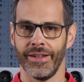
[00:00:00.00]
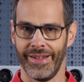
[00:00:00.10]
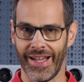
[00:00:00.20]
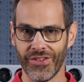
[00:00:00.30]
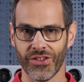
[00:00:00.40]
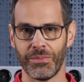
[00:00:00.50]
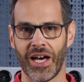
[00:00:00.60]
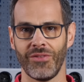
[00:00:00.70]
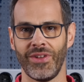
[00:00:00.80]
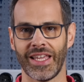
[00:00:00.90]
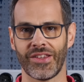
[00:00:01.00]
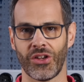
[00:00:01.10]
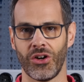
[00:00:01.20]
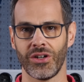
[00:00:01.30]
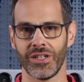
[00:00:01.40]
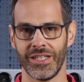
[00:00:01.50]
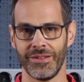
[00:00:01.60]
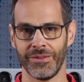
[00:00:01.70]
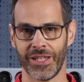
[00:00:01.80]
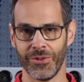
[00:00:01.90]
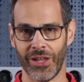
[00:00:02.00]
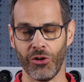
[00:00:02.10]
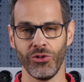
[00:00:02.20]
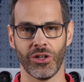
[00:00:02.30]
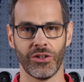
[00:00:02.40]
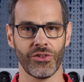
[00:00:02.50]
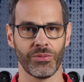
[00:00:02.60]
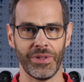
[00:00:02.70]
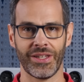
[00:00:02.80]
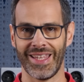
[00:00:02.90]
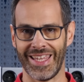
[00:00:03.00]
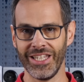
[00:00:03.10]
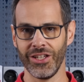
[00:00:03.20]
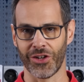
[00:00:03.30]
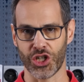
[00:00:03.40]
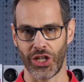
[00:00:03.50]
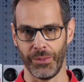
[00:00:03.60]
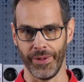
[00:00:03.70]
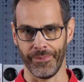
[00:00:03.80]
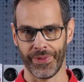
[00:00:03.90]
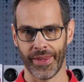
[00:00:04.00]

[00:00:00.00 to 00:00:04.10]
Das machen wir jetzt auch in dem Download mit Ingress Shaping.